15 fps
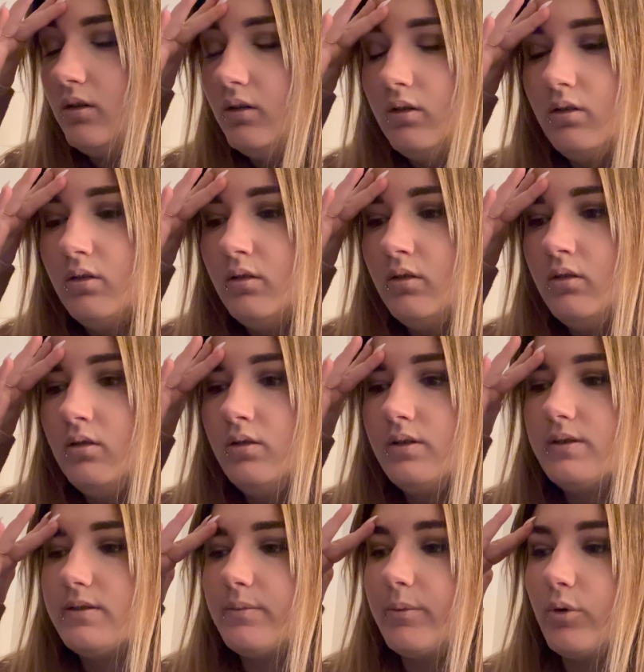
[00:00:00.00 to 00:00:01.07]
Oh,
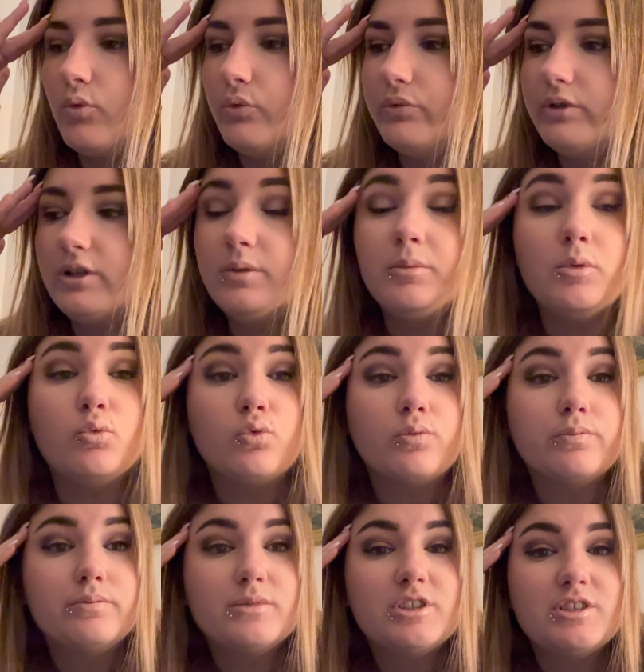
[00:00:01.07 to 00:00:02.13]
ça m'a gonflé, mais bon,
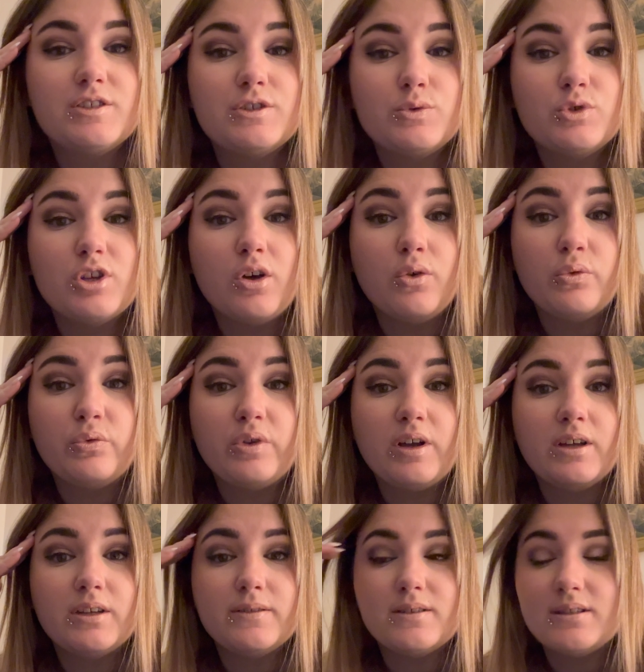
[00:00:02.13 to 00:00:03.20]
j'y suis
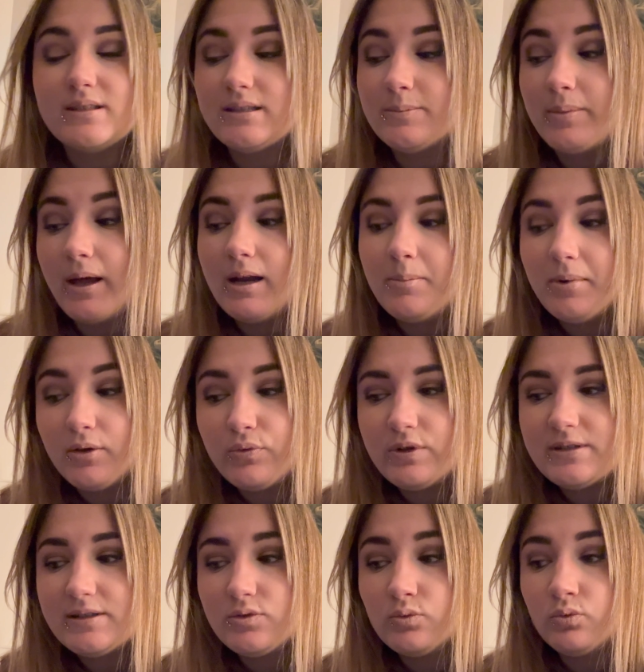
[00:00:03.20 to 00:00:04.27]
enfin arrivée. C'est pas à la
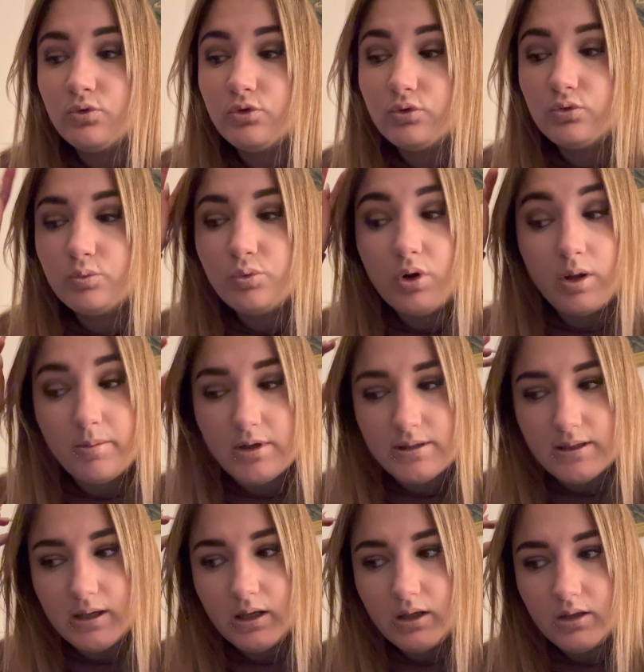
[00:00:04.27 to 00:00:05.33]
perfection, surtout pour la
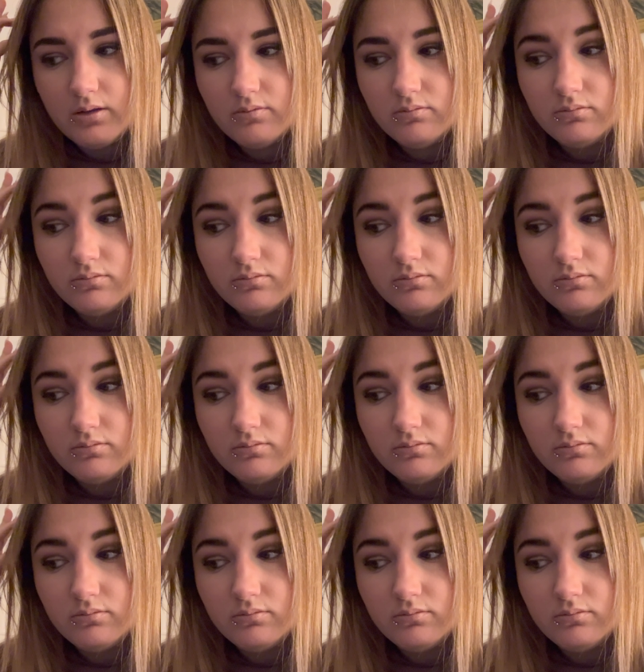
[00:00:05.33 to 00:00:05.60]
bannière.